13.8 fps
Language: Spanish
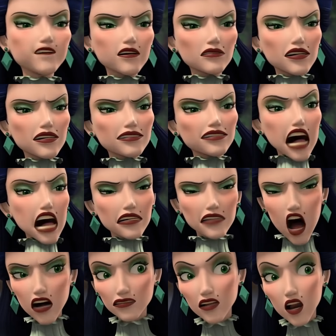quién es la
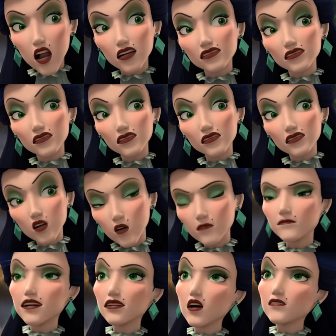culpa, Carla?
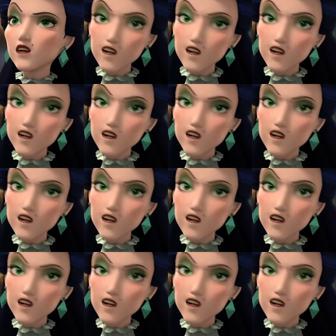Lleva